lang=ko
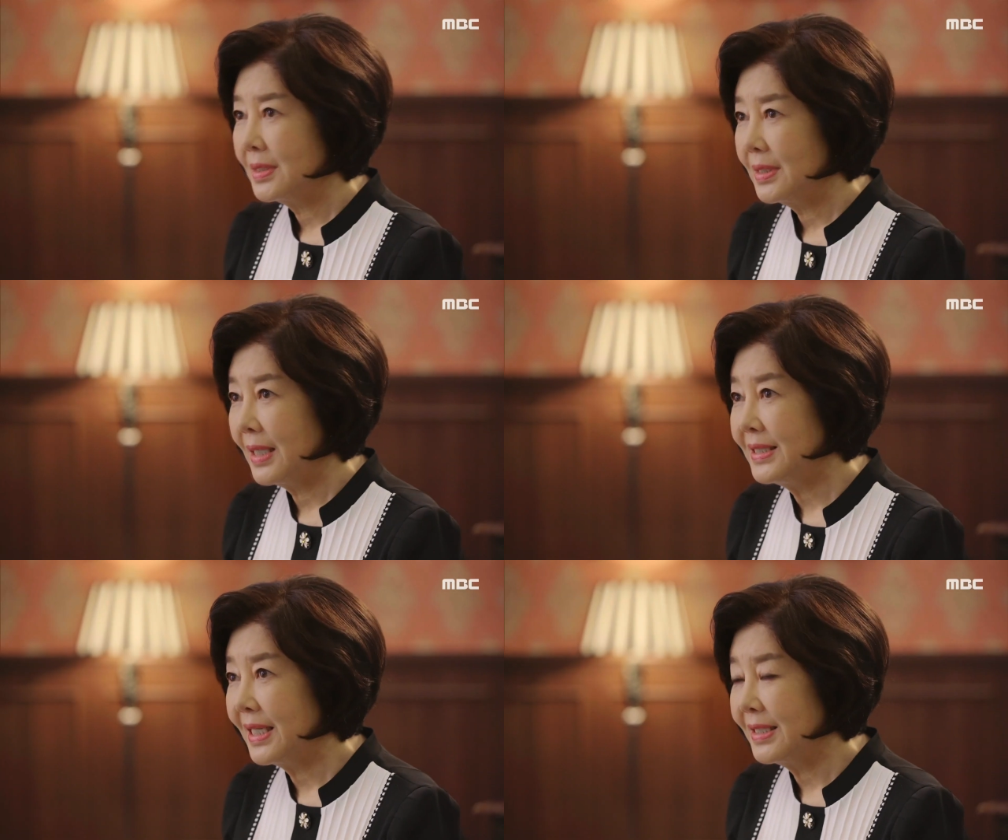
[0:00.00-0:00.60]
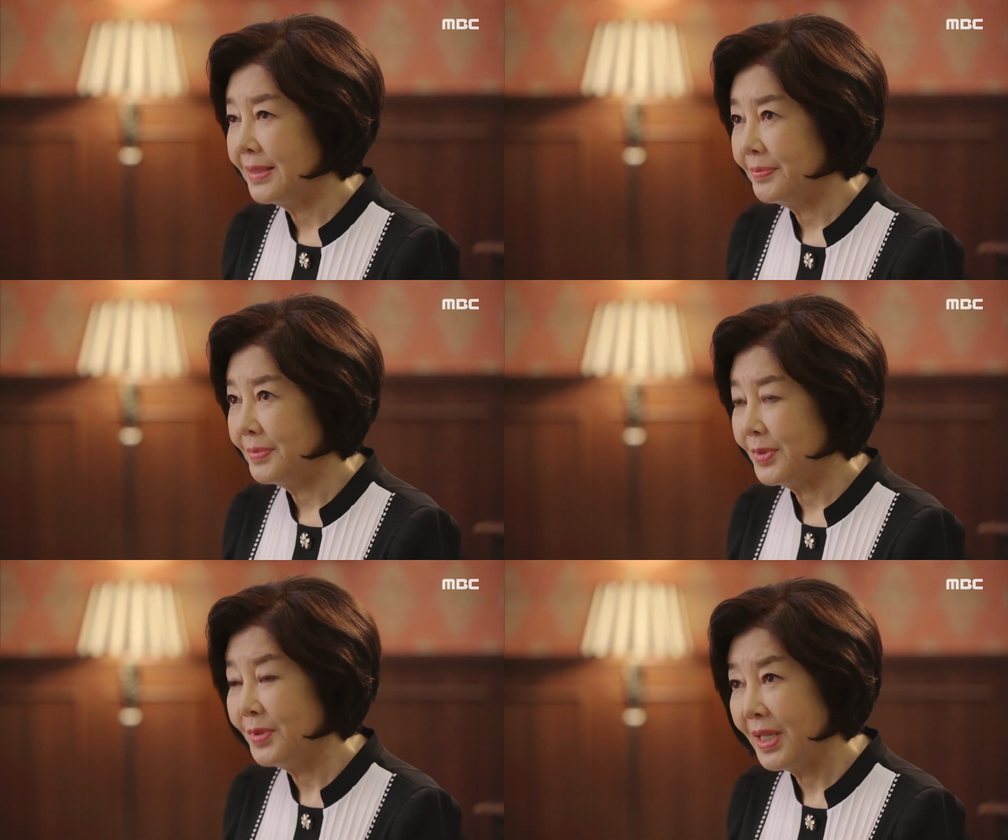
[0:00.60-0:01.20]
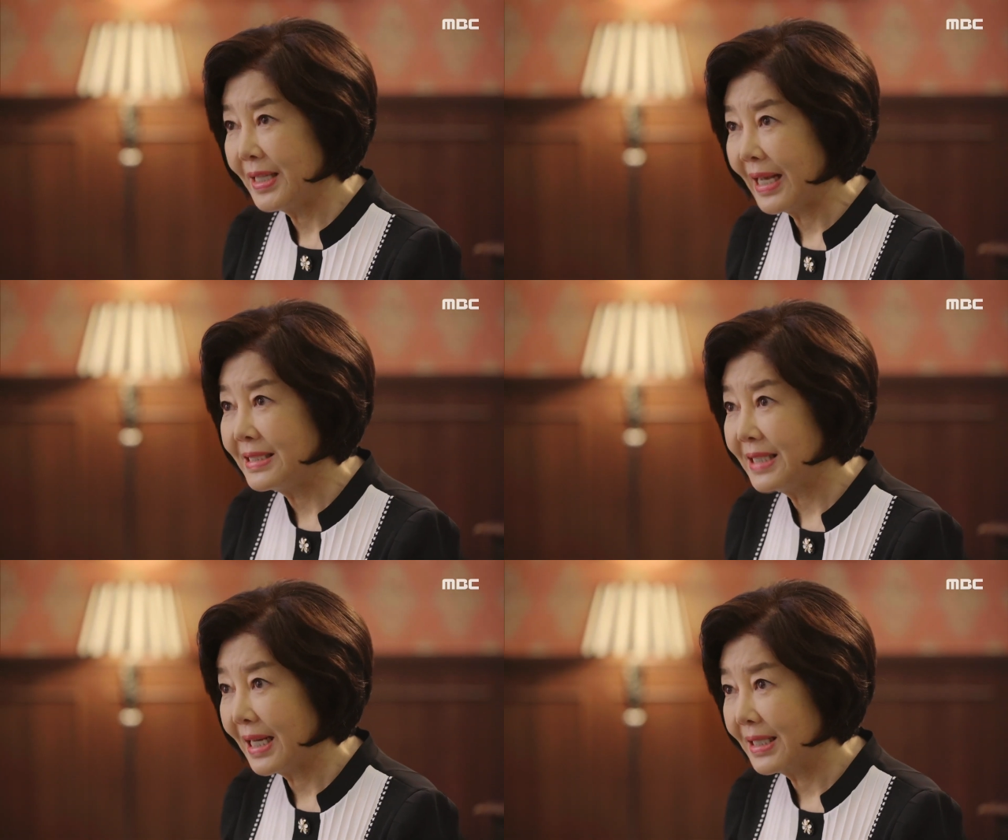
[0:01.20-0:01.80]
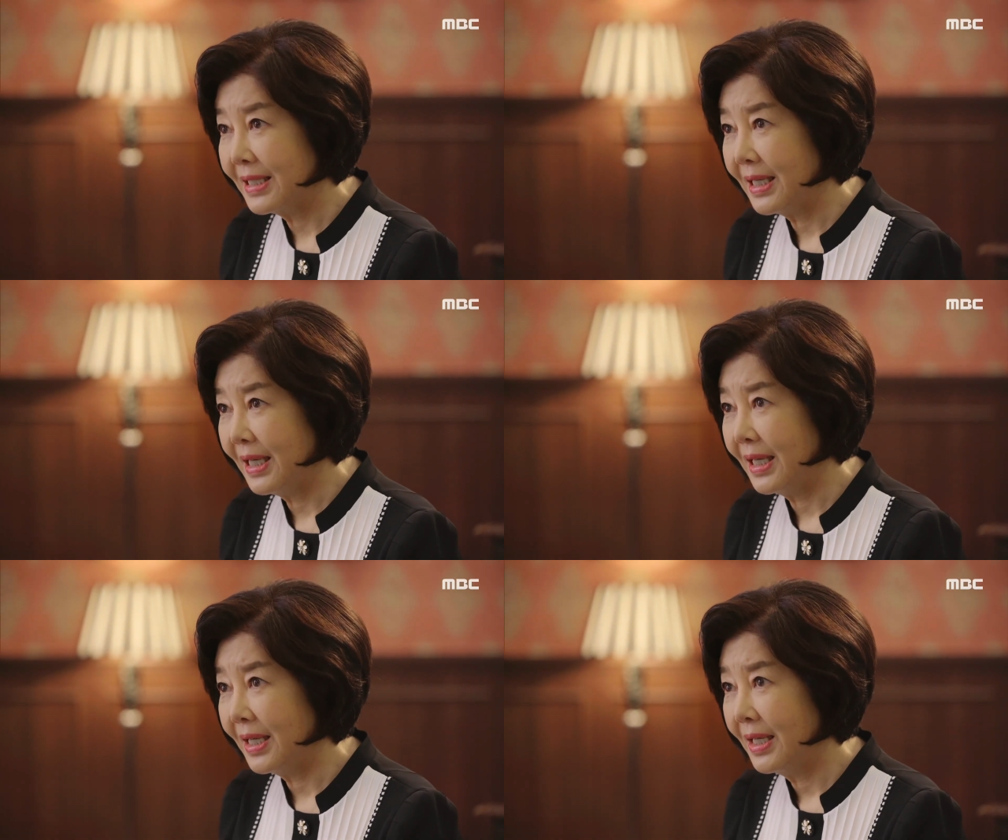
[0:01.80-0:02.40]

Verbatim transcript: 회장님 눈에 나지 않게